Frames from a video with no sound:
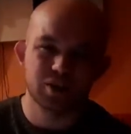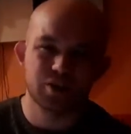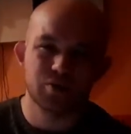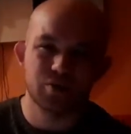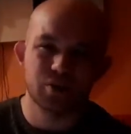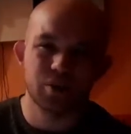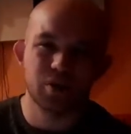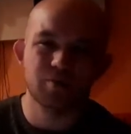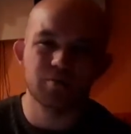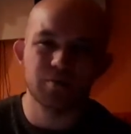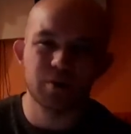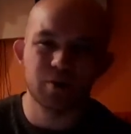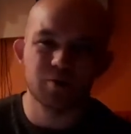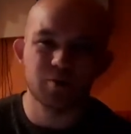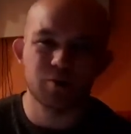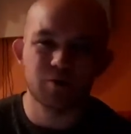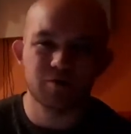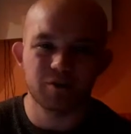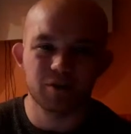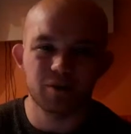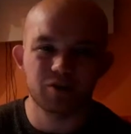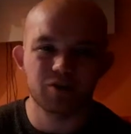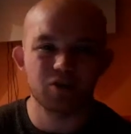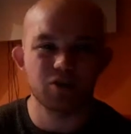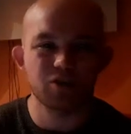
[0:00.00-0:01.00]
I chcę wam
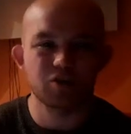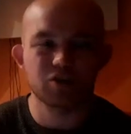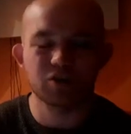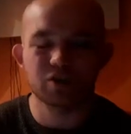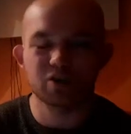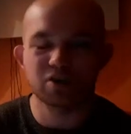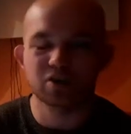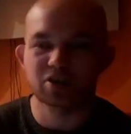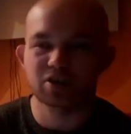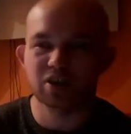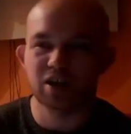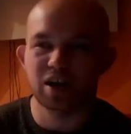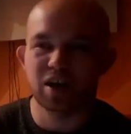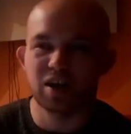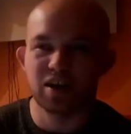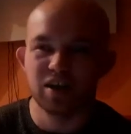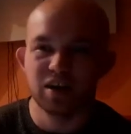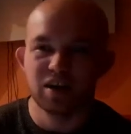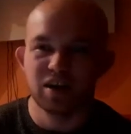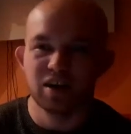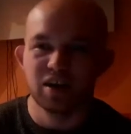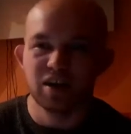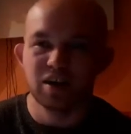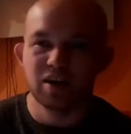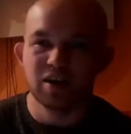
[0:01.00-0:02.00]
powiedzieć, że
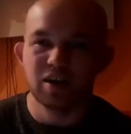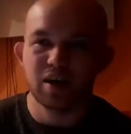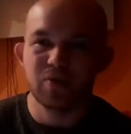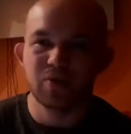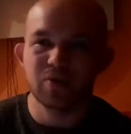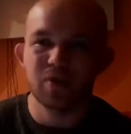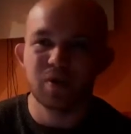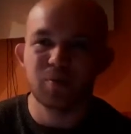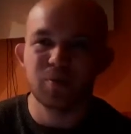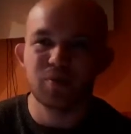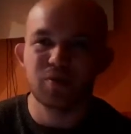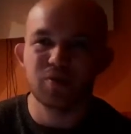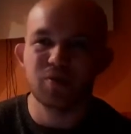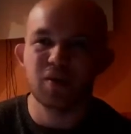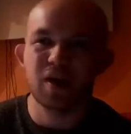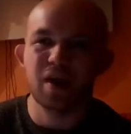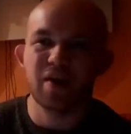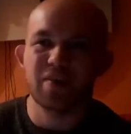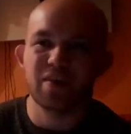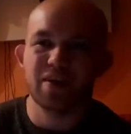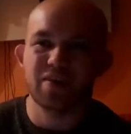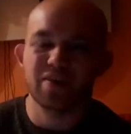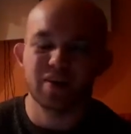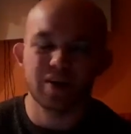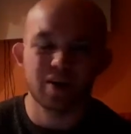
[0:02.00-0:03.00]
jest
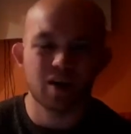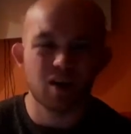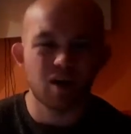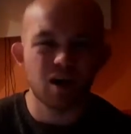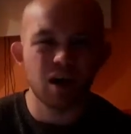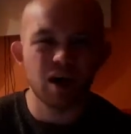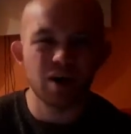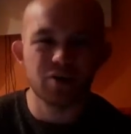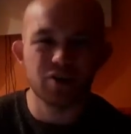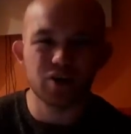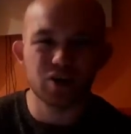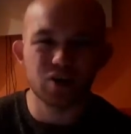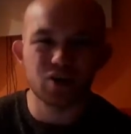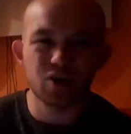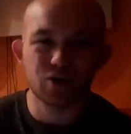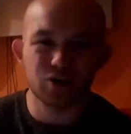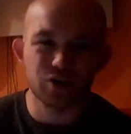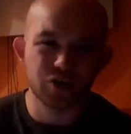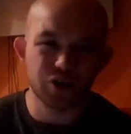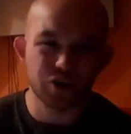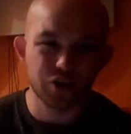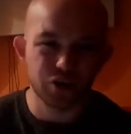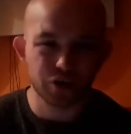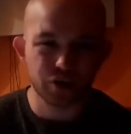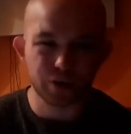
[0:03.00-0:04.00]
napisane, nie kochaj tylko
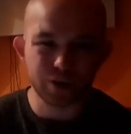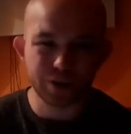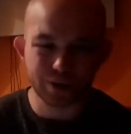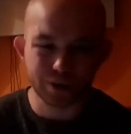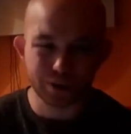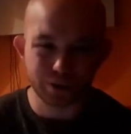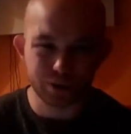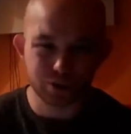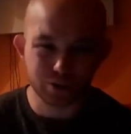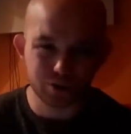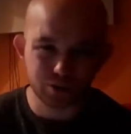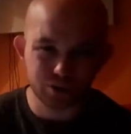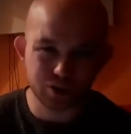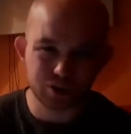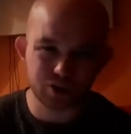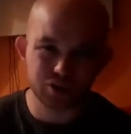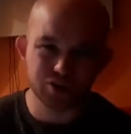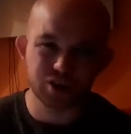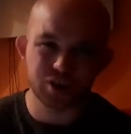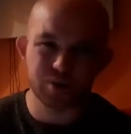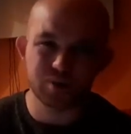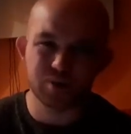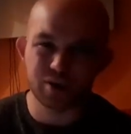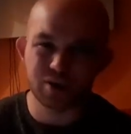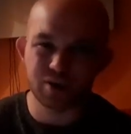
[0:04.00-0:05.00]
tych, którzy
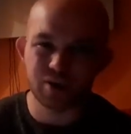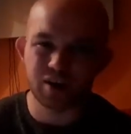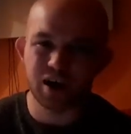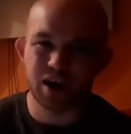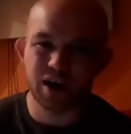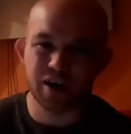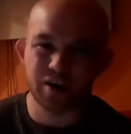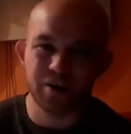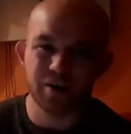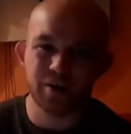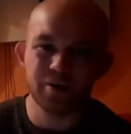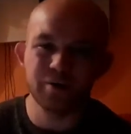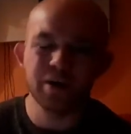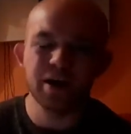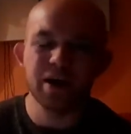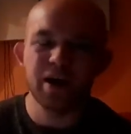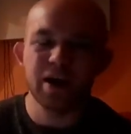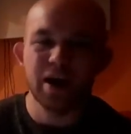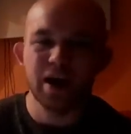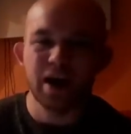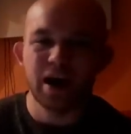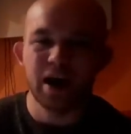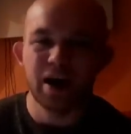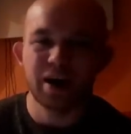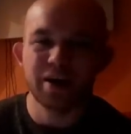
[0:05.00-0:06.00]
ciebie kochają,
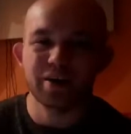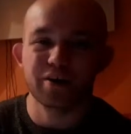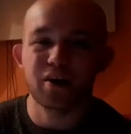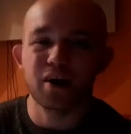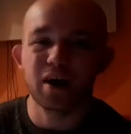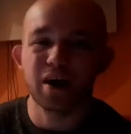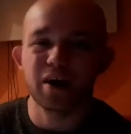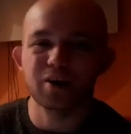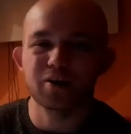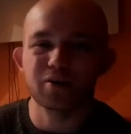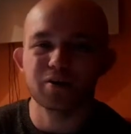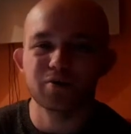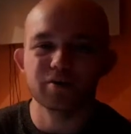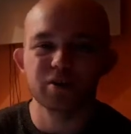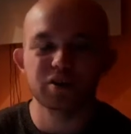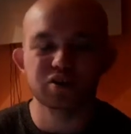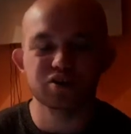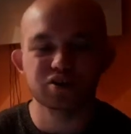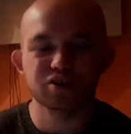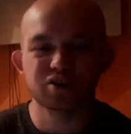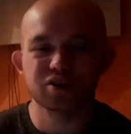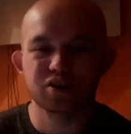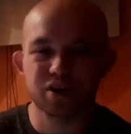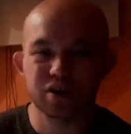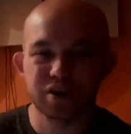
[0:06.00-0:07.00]
ale kochaj
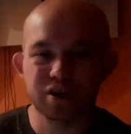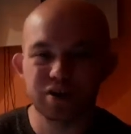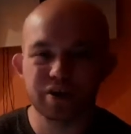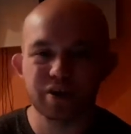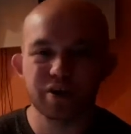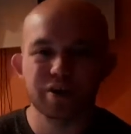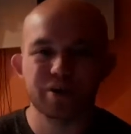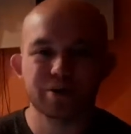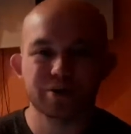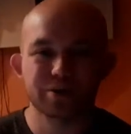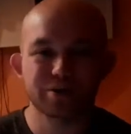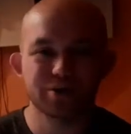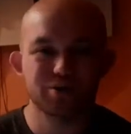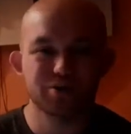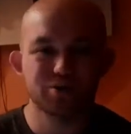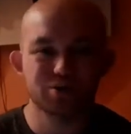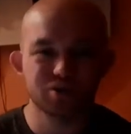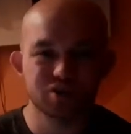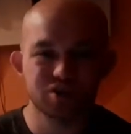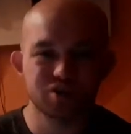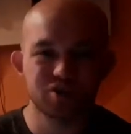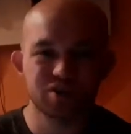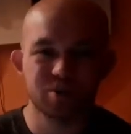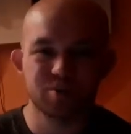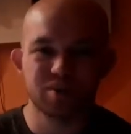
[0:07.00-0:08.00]
również tych,
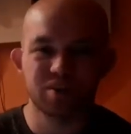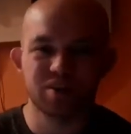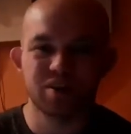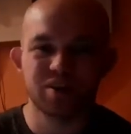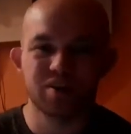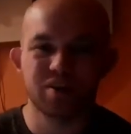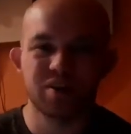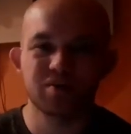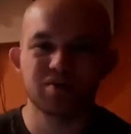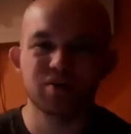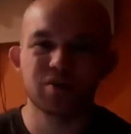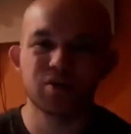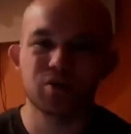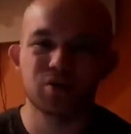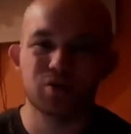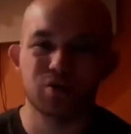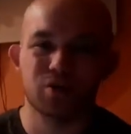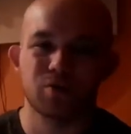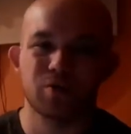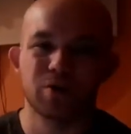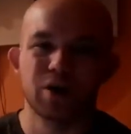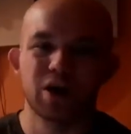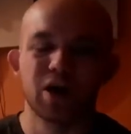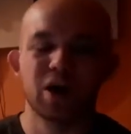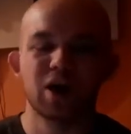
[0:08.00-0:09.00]
którzy ciebie
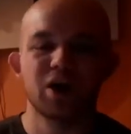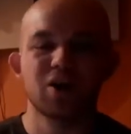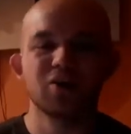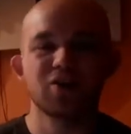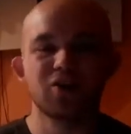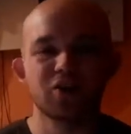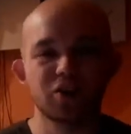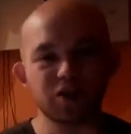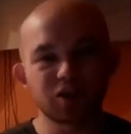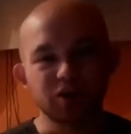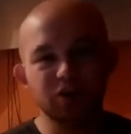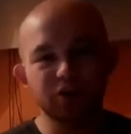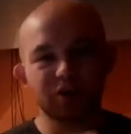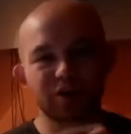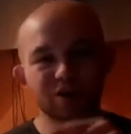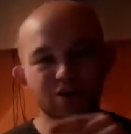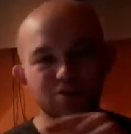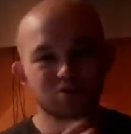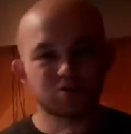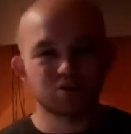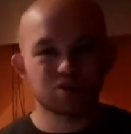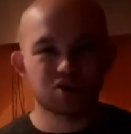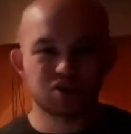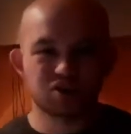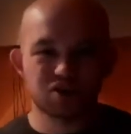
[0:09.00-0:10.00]
nienawidzą tych,
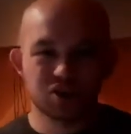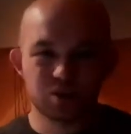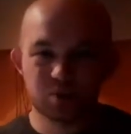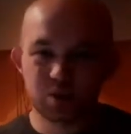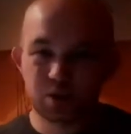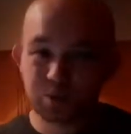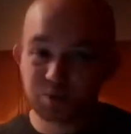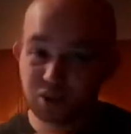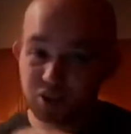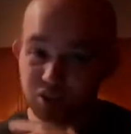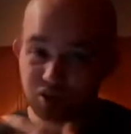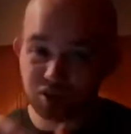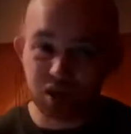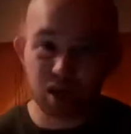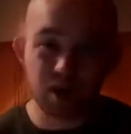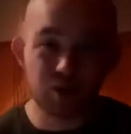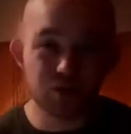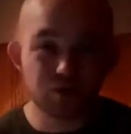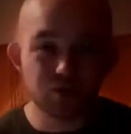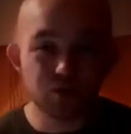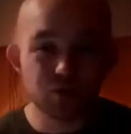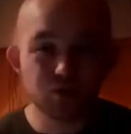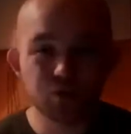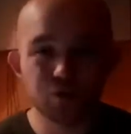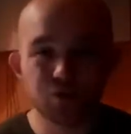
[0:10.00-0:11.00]
którzy Ciebie
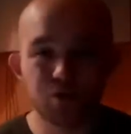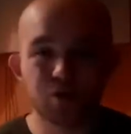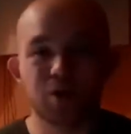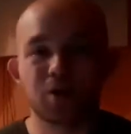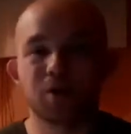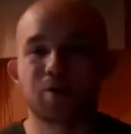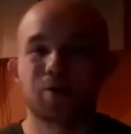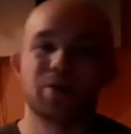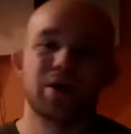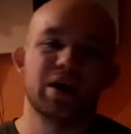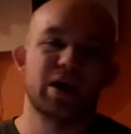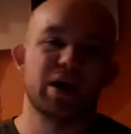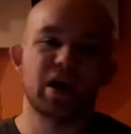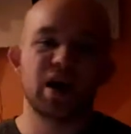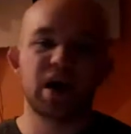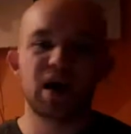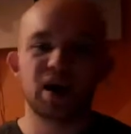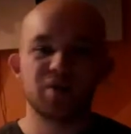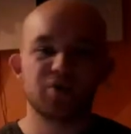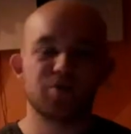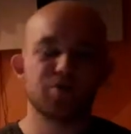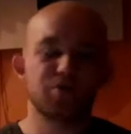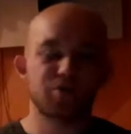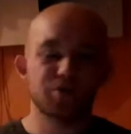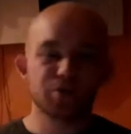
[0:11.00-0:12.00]
prześladują,
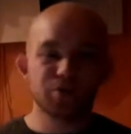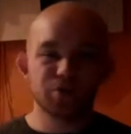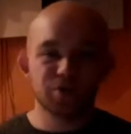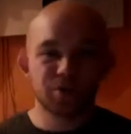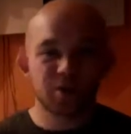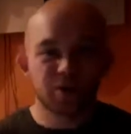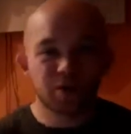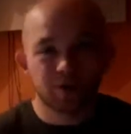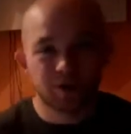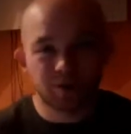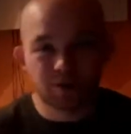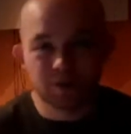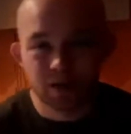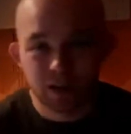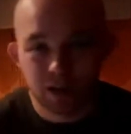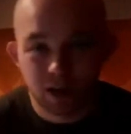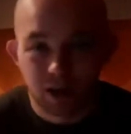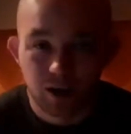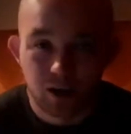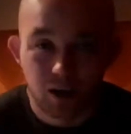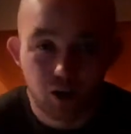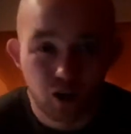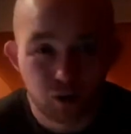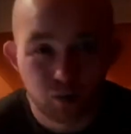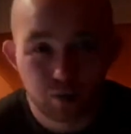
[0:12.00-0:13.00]
hajtują,
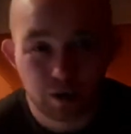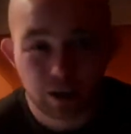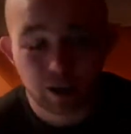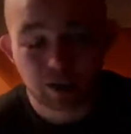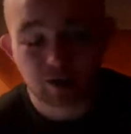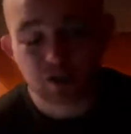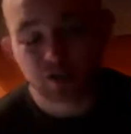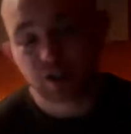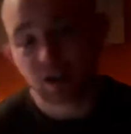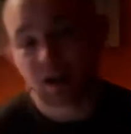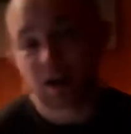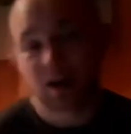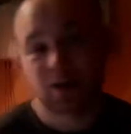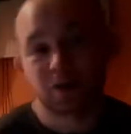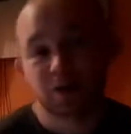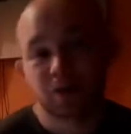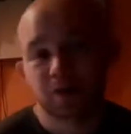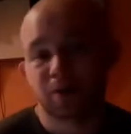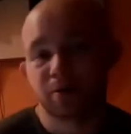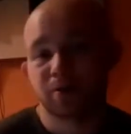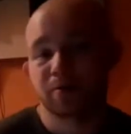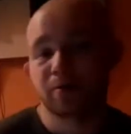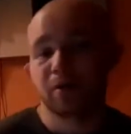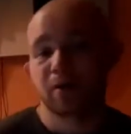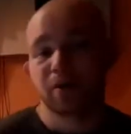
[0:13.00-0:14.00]

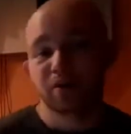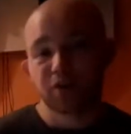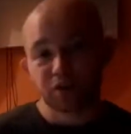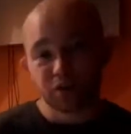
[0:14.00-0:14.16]
obrażają.